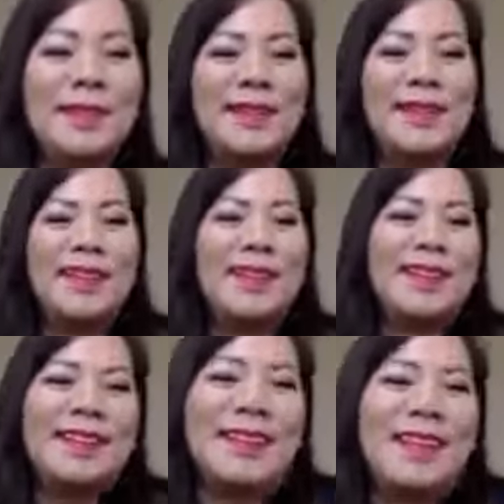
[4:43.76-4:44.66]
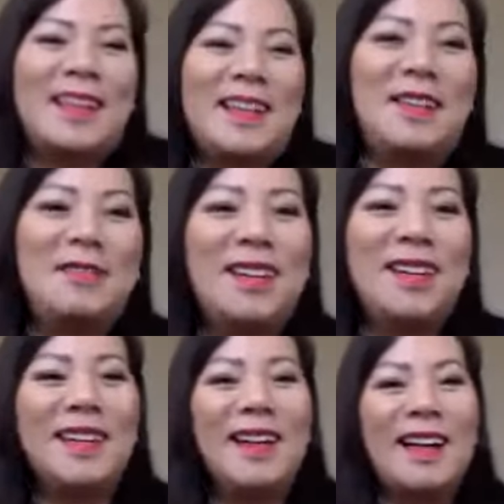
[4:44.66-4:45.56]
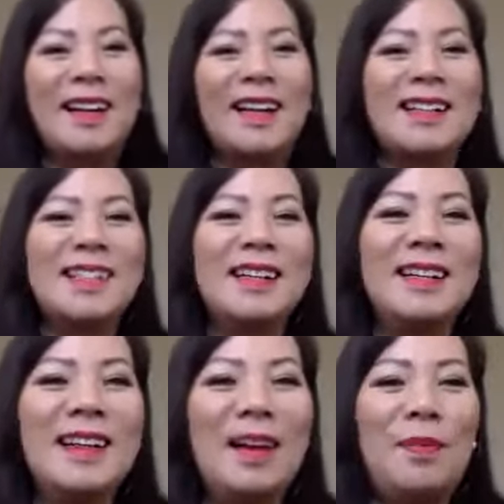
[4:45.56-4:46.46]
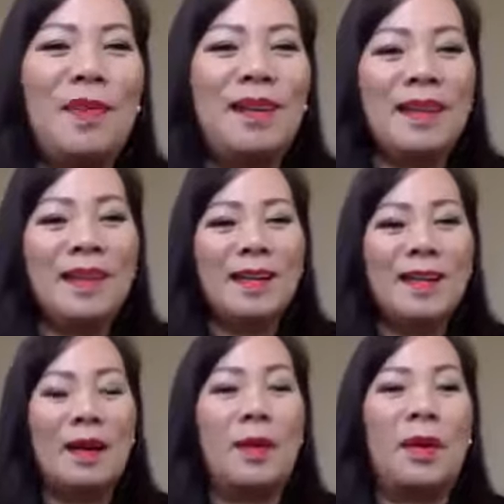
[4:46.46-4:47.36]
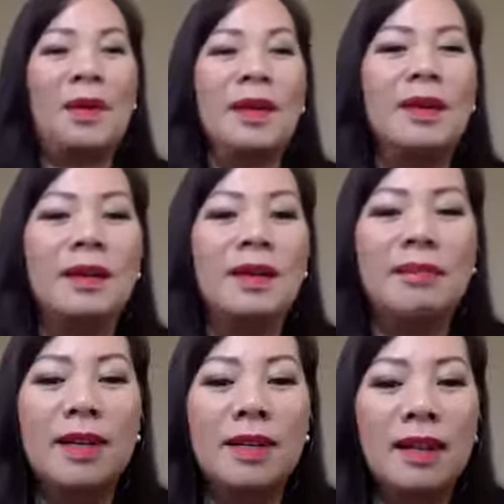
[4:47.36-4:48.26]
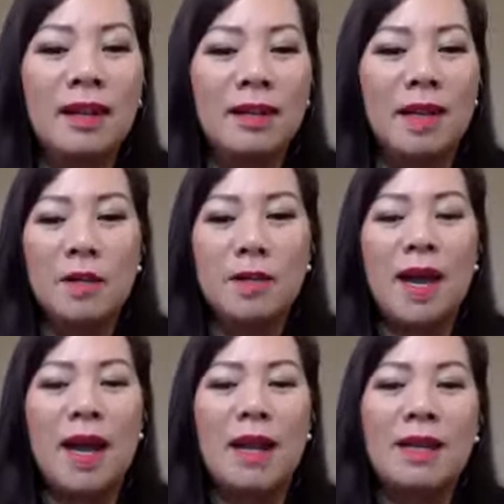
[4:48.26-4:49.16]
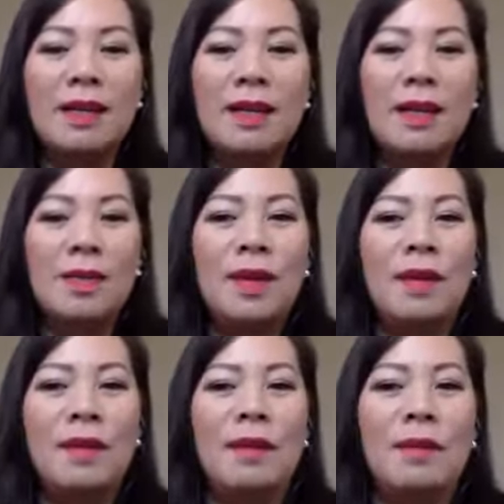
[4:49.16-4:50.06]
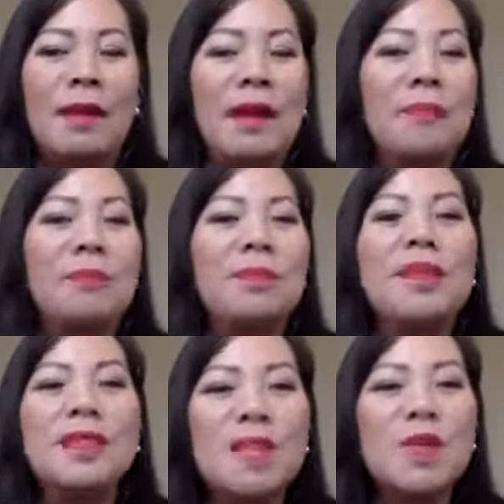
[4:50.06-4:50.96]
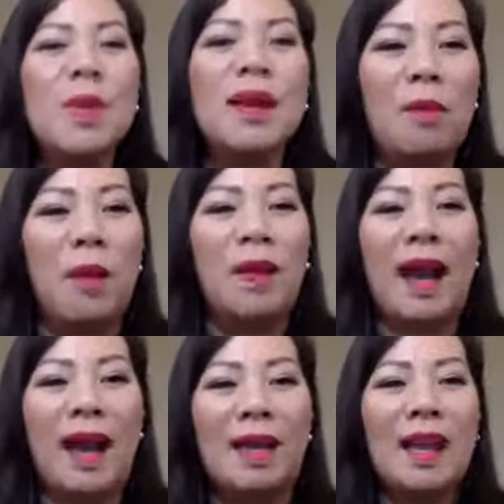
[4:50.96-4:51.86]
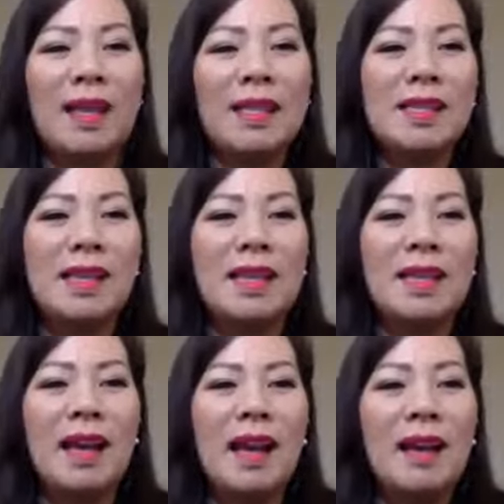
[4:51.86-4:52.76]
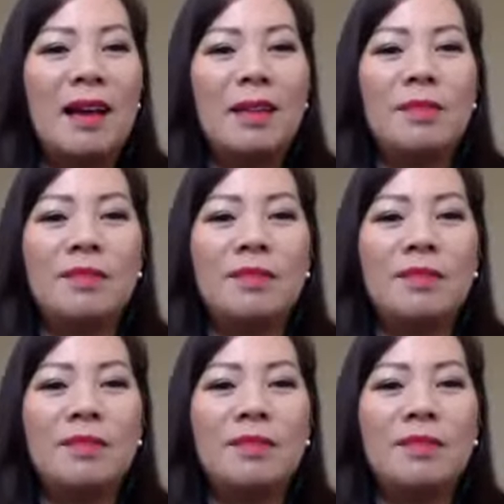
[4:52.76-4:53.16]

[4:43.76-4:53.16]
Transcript: ok thank you anh Vinh thật sự um, những cái câu hỏi anh Vinh nêu ra đó thì mình gặp thường xuyên mỗi ngày các anh chị um,